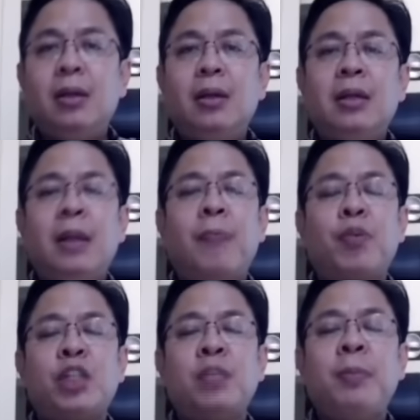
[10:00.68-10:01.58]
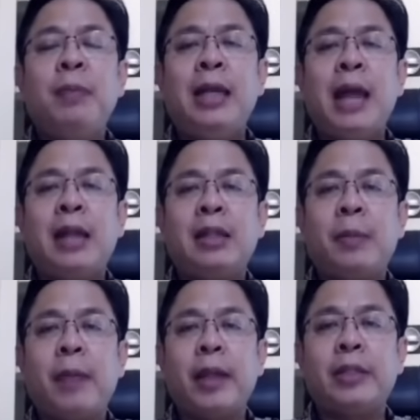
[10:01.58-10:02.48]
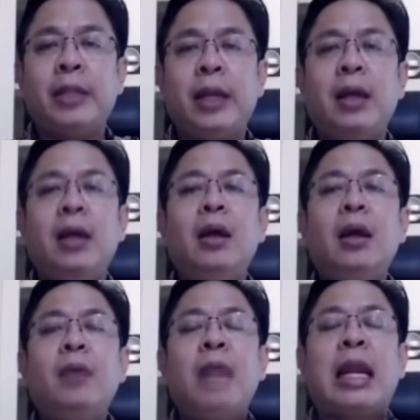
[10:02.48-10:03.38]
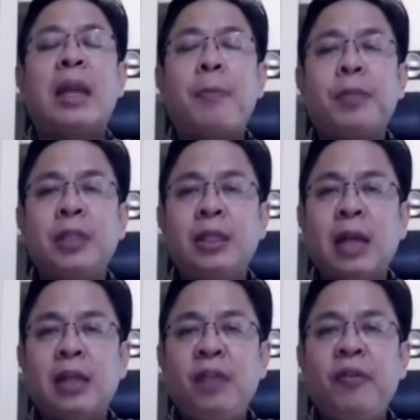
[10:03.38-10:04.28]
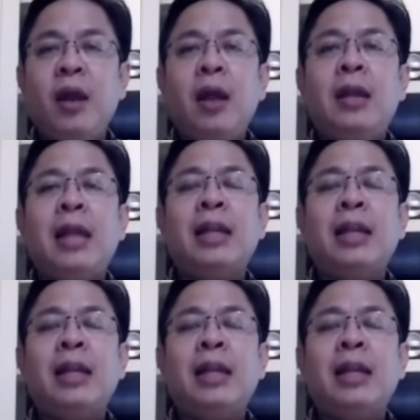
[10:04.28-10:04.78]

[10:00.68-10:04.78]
dalam proses pemilihan TPS-nya, kemudian representatif dan yang